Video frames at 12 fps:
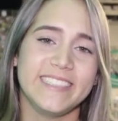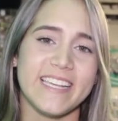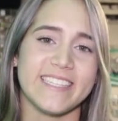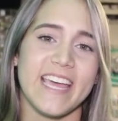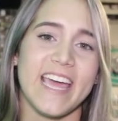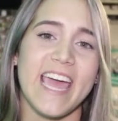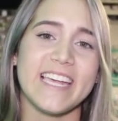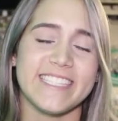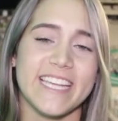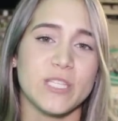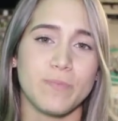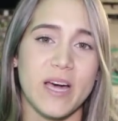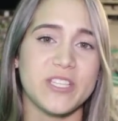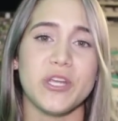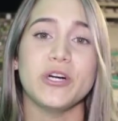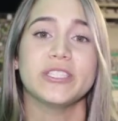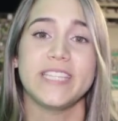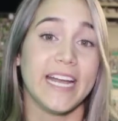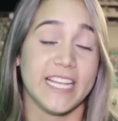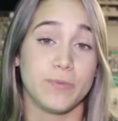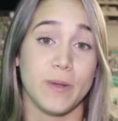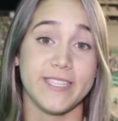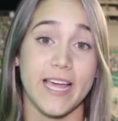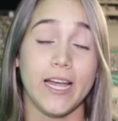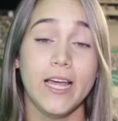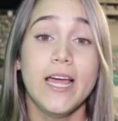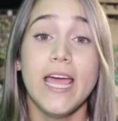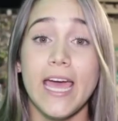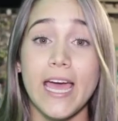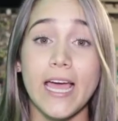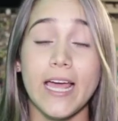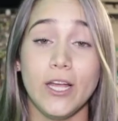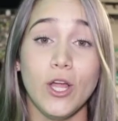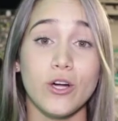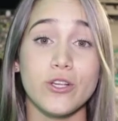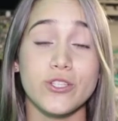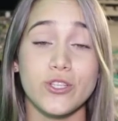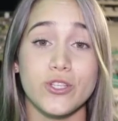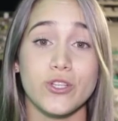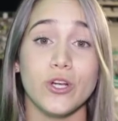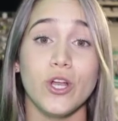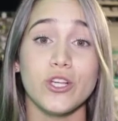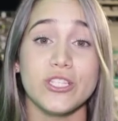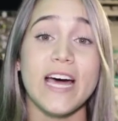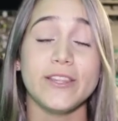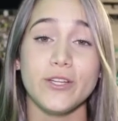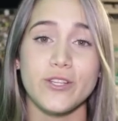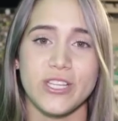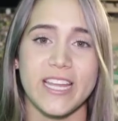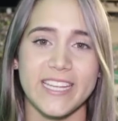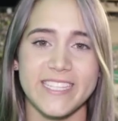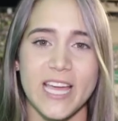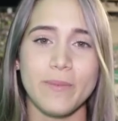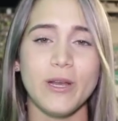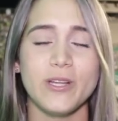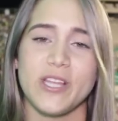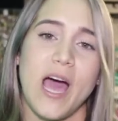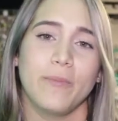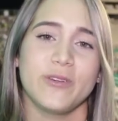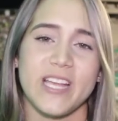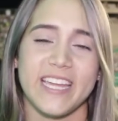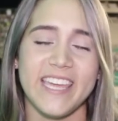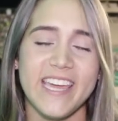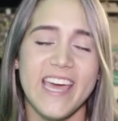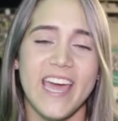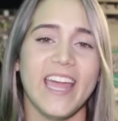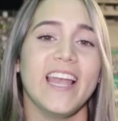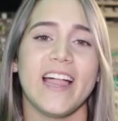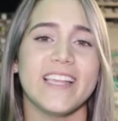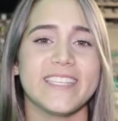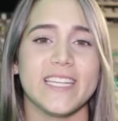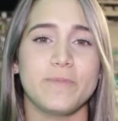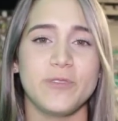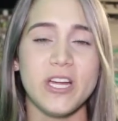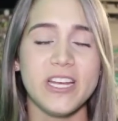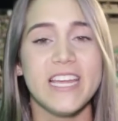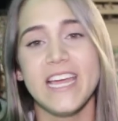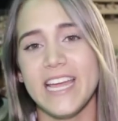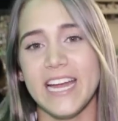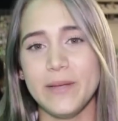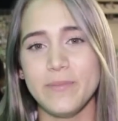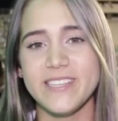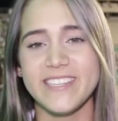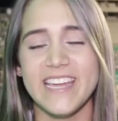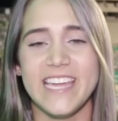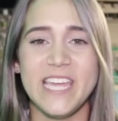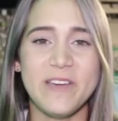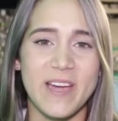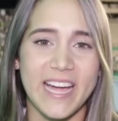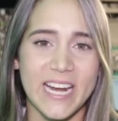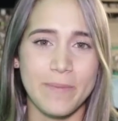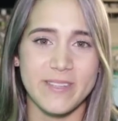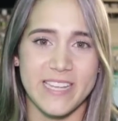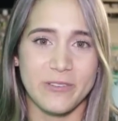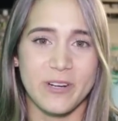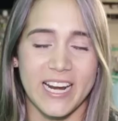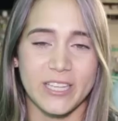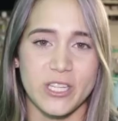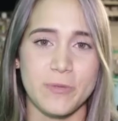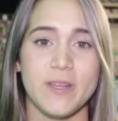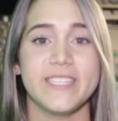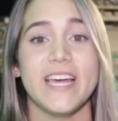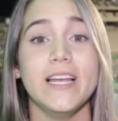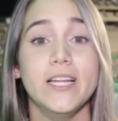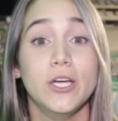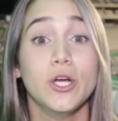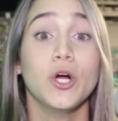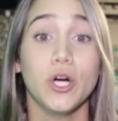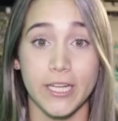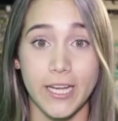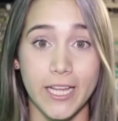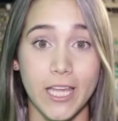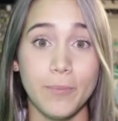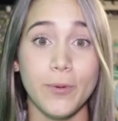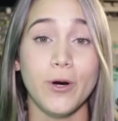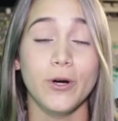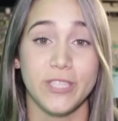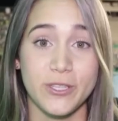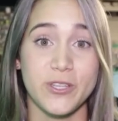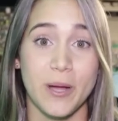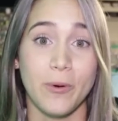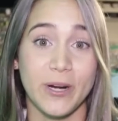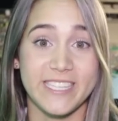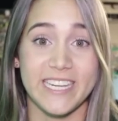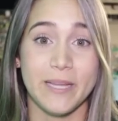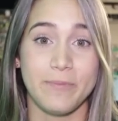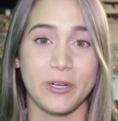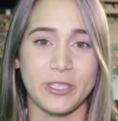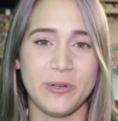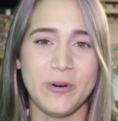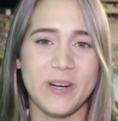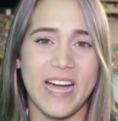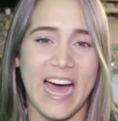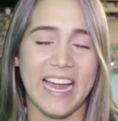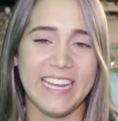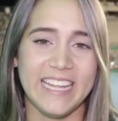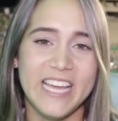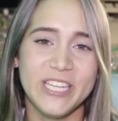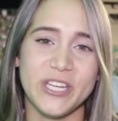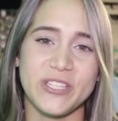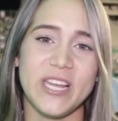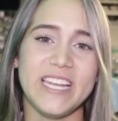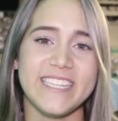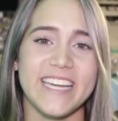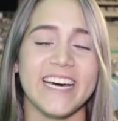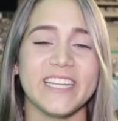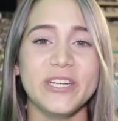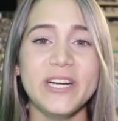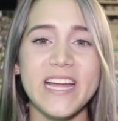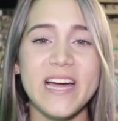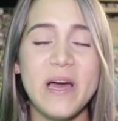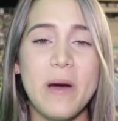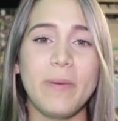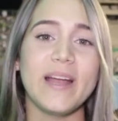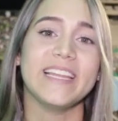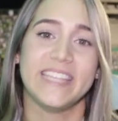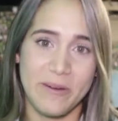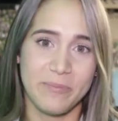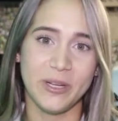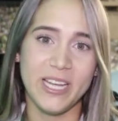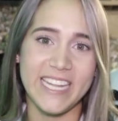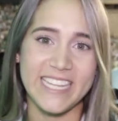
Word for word: desde este espacio tan especial. Eh, los, los datos de reserva los dejamos aquí en la descripción. Anímense y vengan a pasar un rato especial con el equipo de sus amores, el Deportivo Cali. Yo soy Lizzy Cardona para Tiempo de